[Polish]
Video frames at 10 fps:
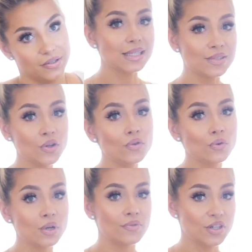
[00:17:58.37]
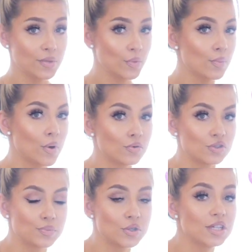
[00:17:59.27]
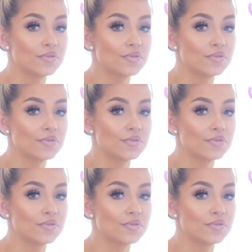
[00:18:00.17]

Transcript: Zadzwonił w ogóle właśnie mój mąż, że przyjdzie